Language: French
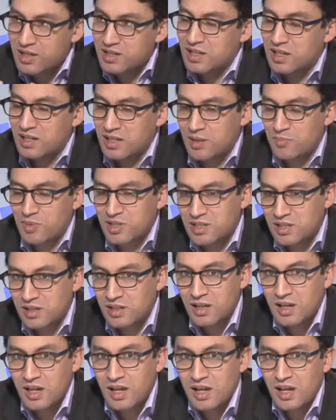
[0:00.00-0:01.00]
c'est les capacités
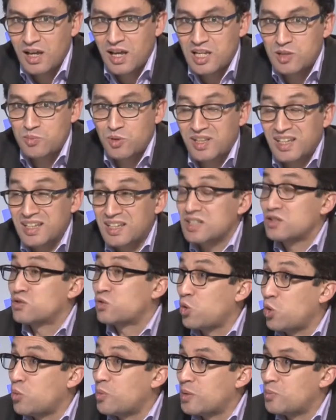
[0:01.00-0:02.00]
exportatrices
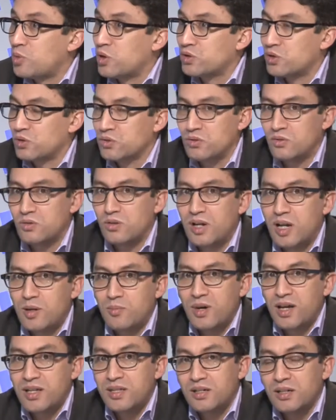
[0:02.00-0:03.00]
trop importantes de,
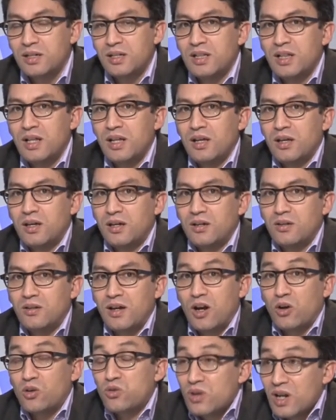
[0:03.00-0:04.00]
l'Allemagne, euh,
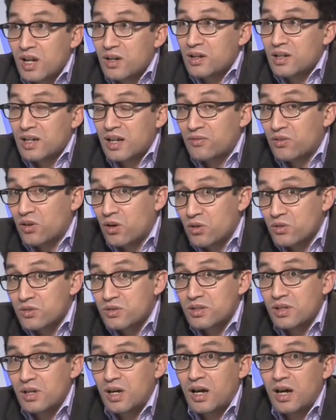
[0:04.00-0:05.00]
alors que la, la
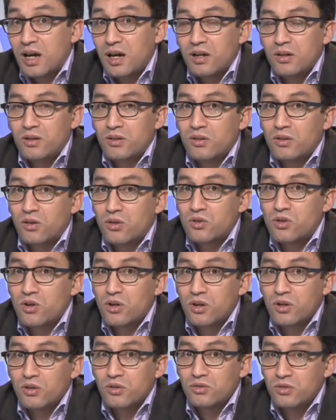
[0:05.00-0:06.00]
France a
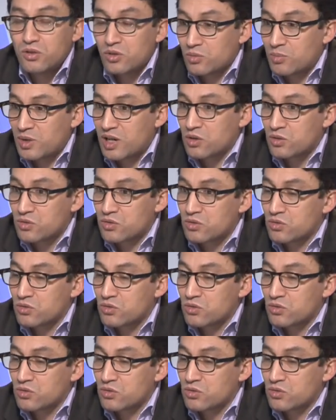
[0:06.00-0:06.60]
encore une balance